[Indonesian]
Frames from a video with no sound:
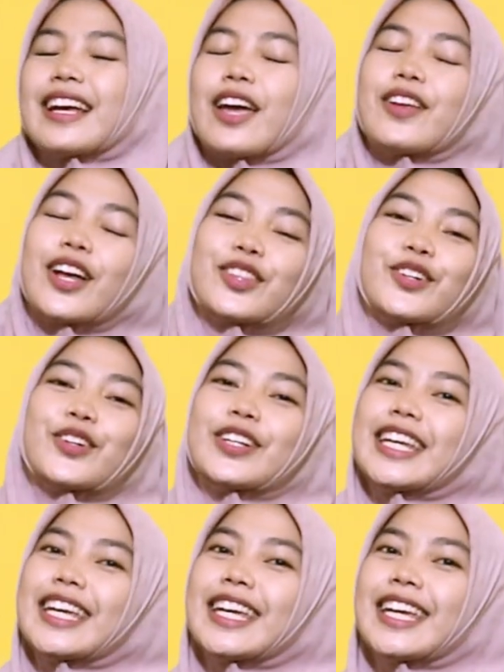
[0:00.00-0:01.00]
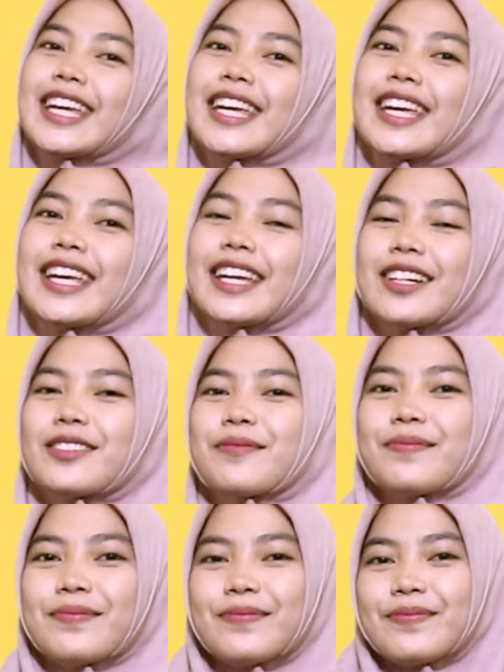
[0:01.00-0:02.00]
Kak Yulan tunggu nih.
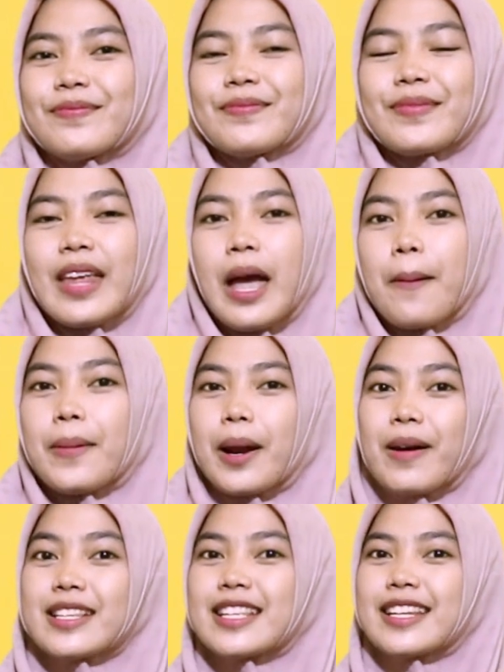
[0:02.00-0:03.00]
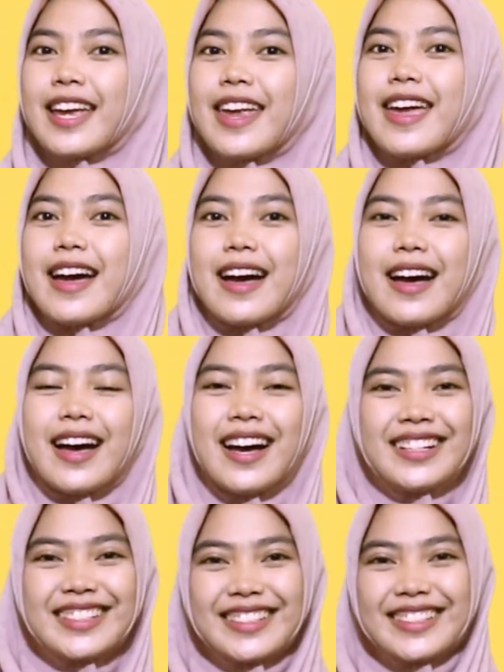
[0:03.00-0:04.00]
Berapa hasilnya ya?